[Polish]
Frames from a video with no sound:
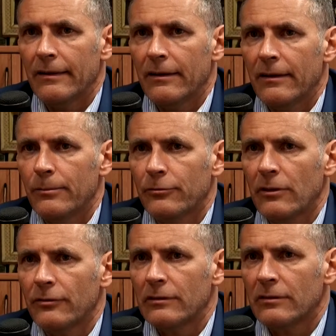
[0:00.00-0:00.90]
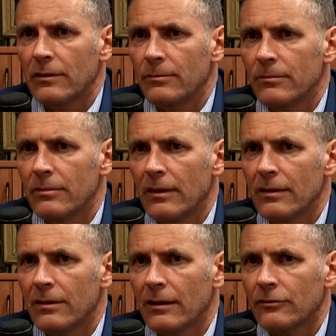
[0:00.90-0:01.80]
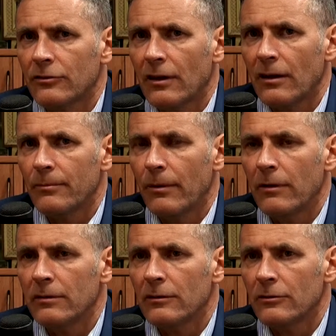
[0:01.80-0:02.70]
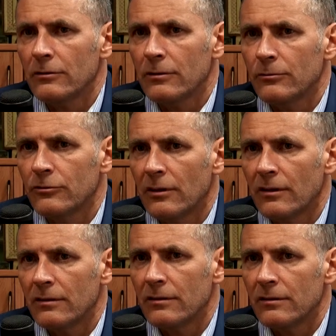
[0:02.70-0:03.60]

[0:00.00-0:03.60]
Y, przede wszystkim jednak trzeba pamiętać o tym, że